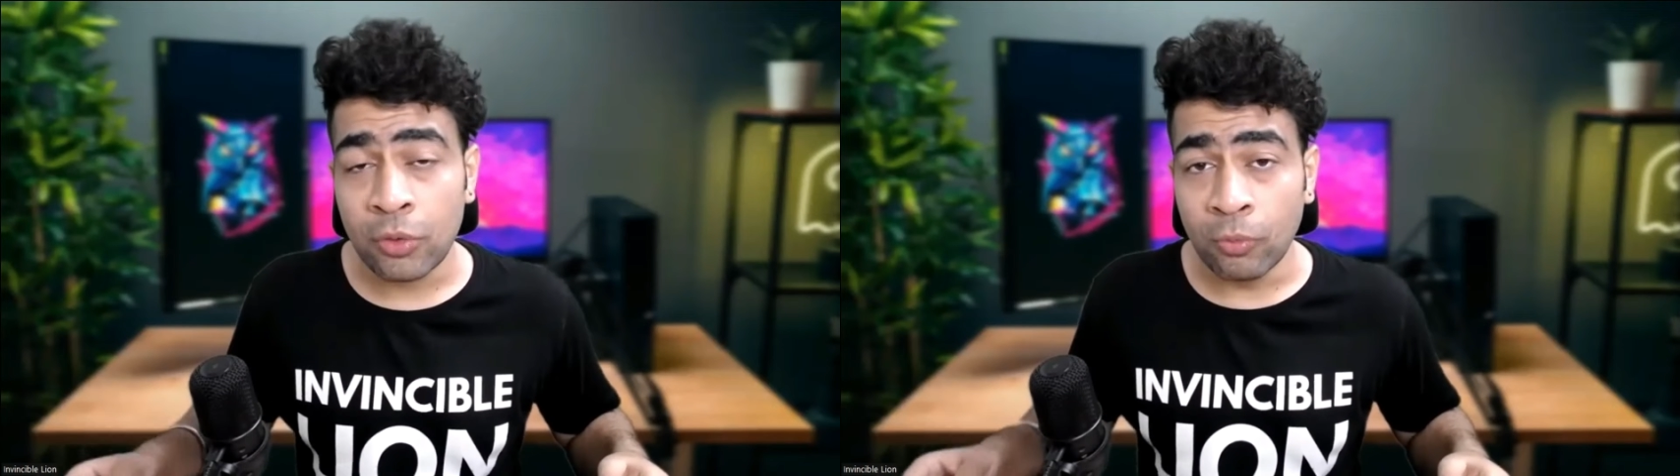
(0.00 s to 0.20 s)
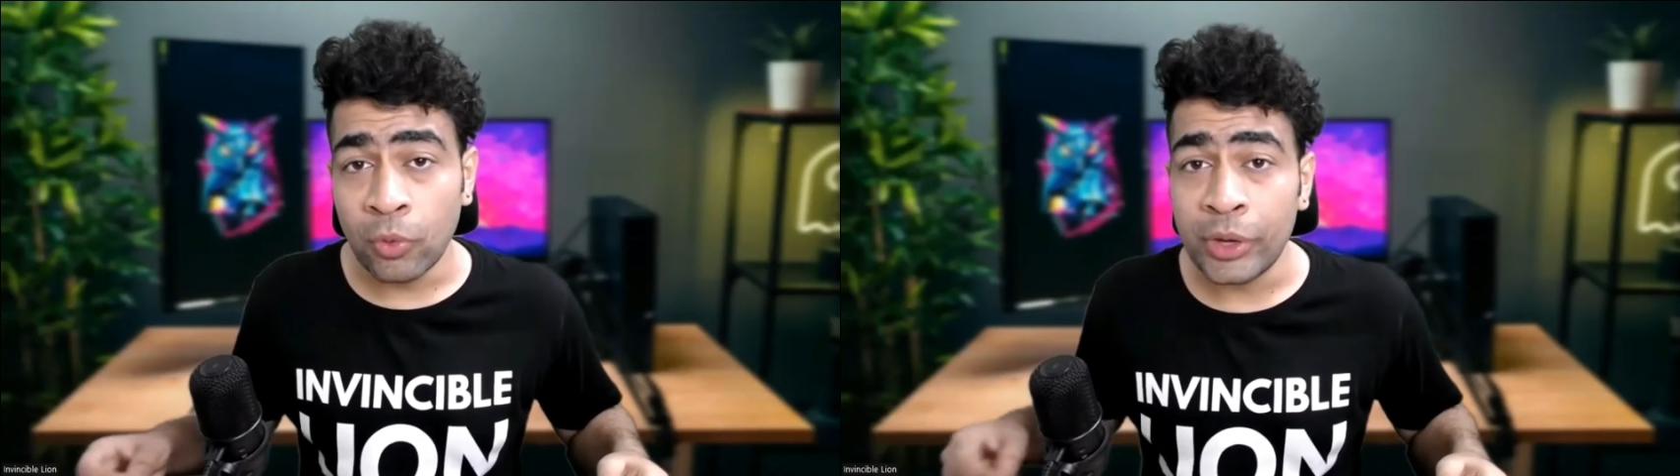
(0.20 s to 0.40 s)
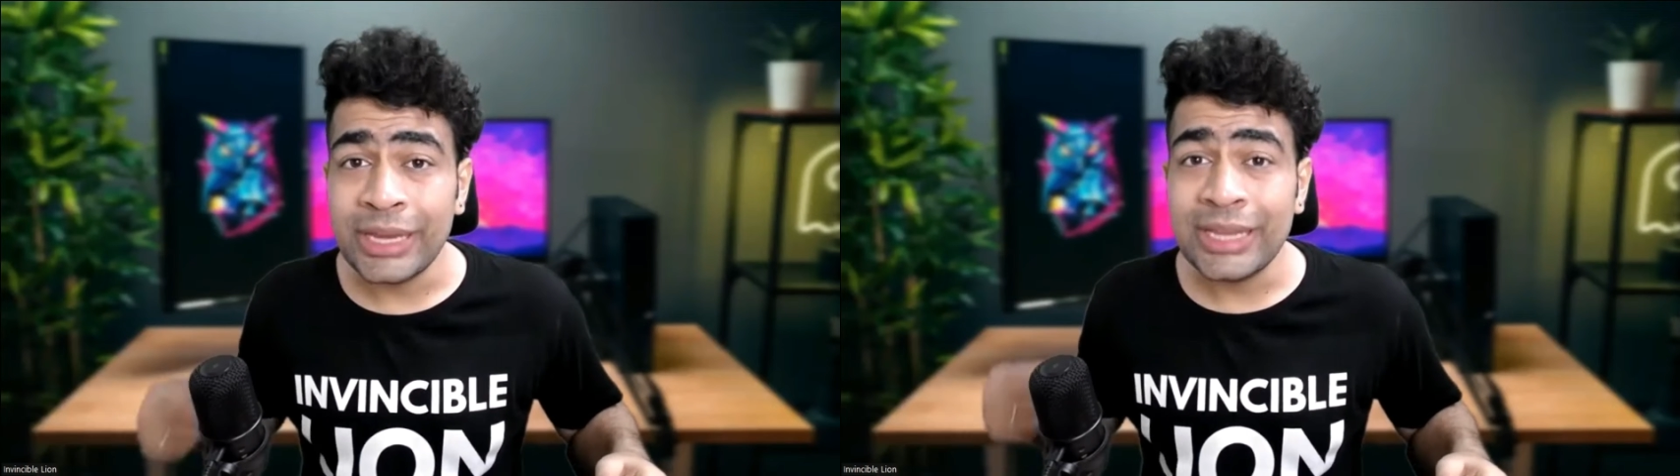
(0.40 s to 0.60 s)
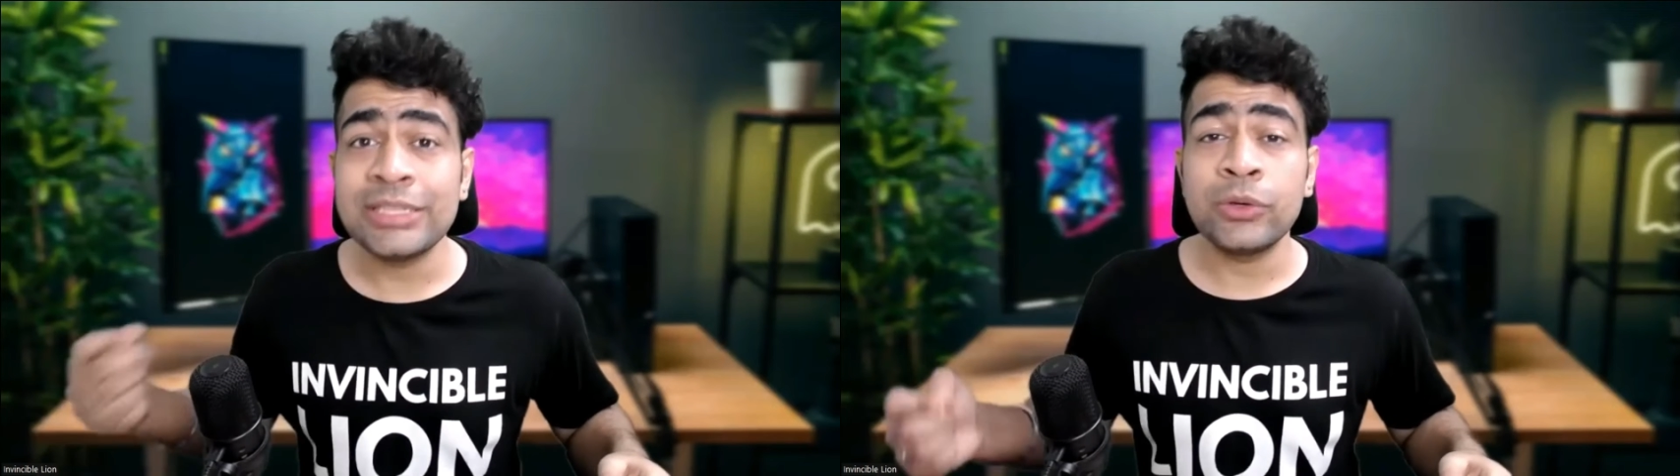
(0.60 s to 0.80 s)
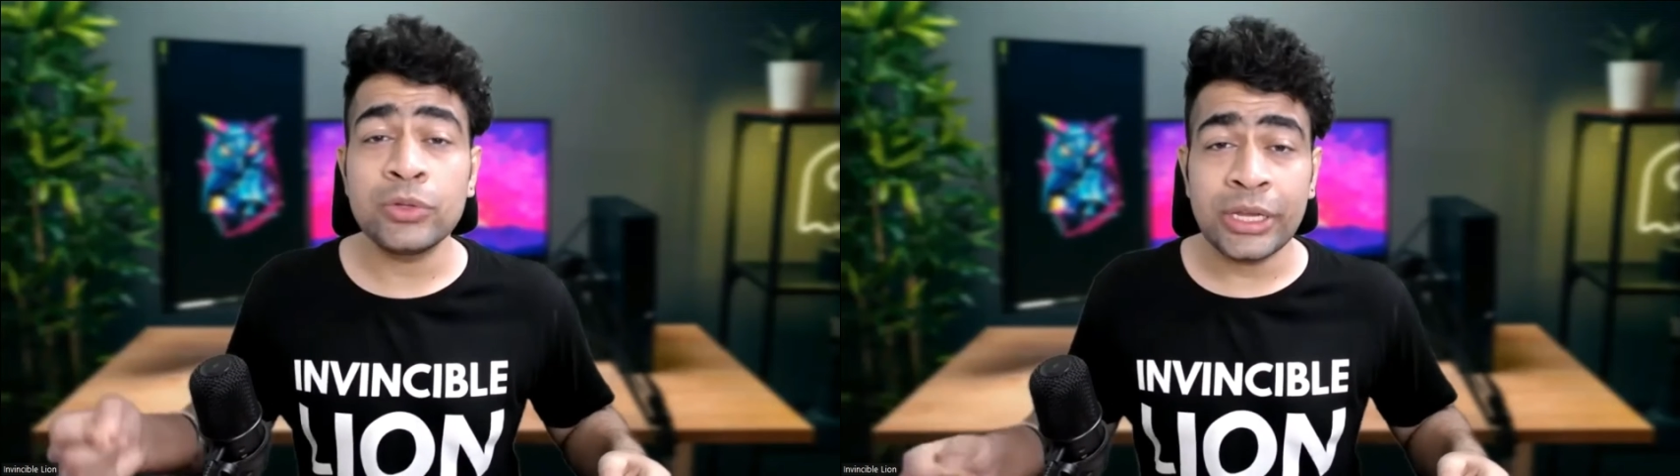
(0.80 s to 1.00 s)
वो
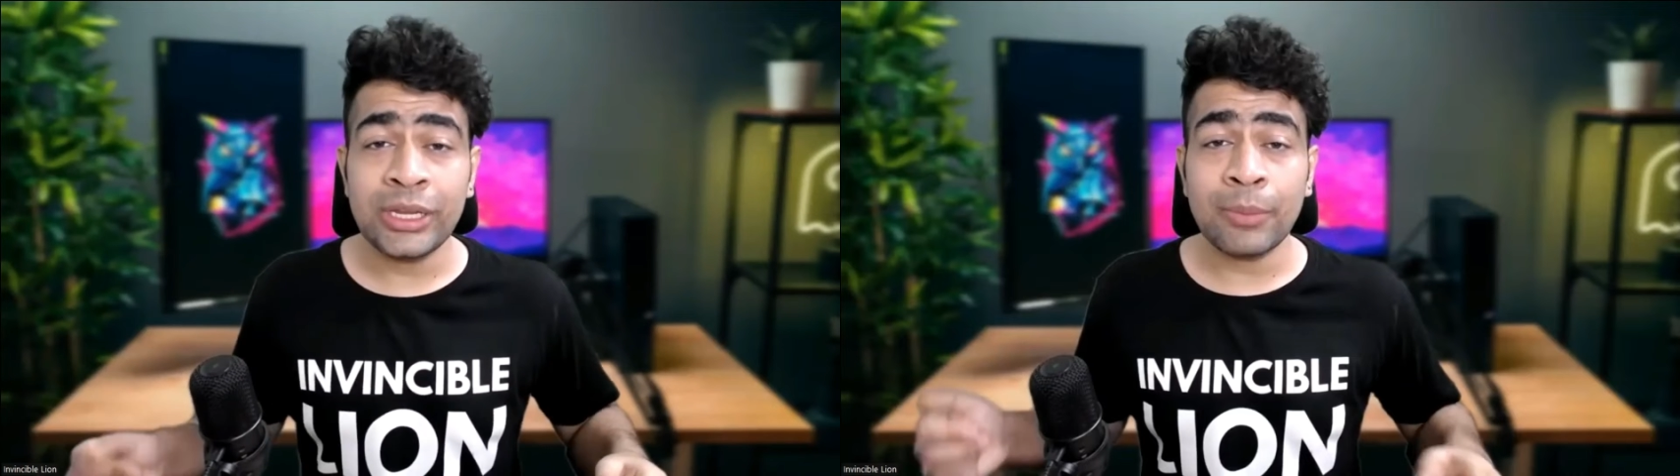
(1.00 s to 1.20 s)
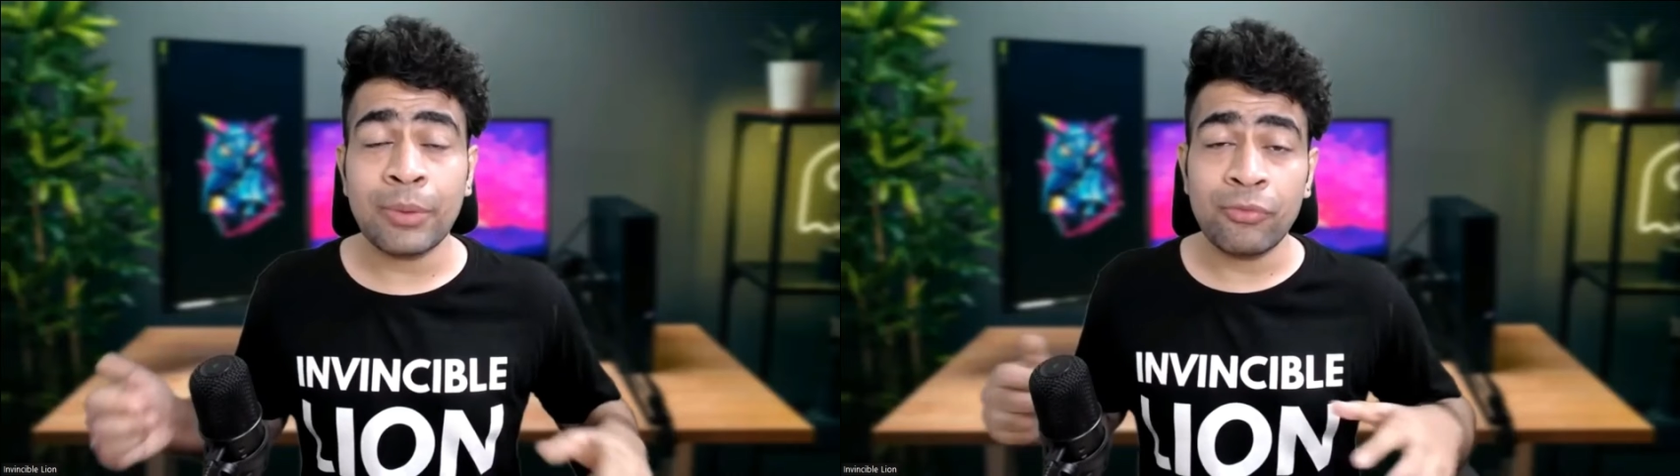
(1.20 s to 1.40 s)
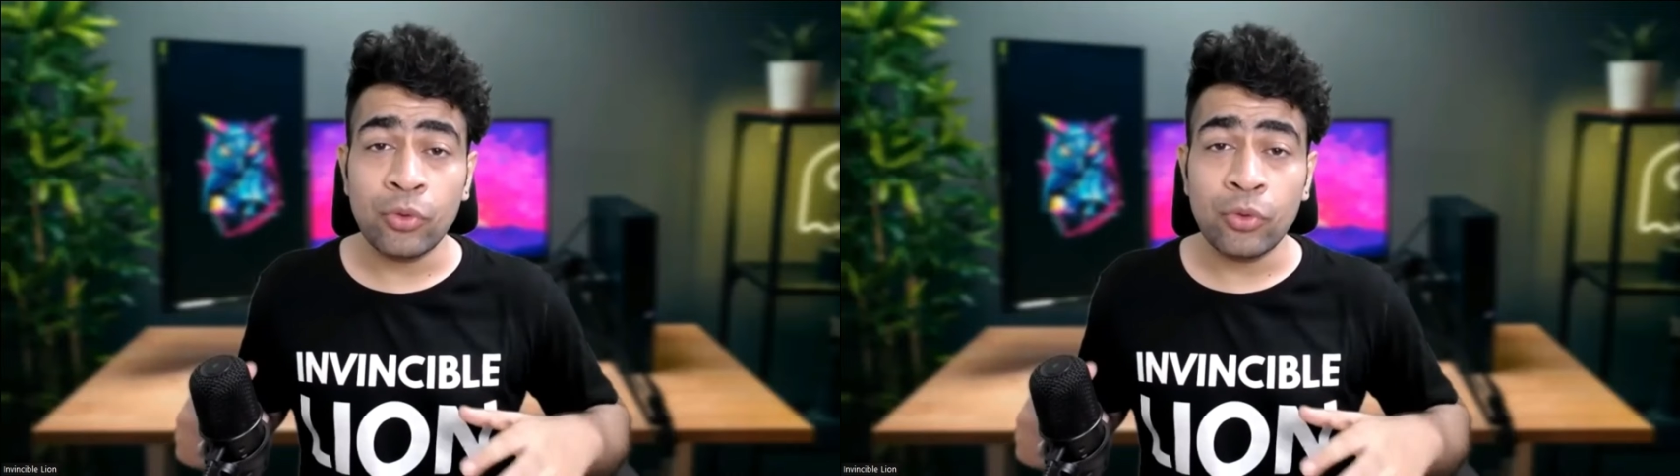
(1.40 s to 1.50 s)
ईजी हो जाएगी आपका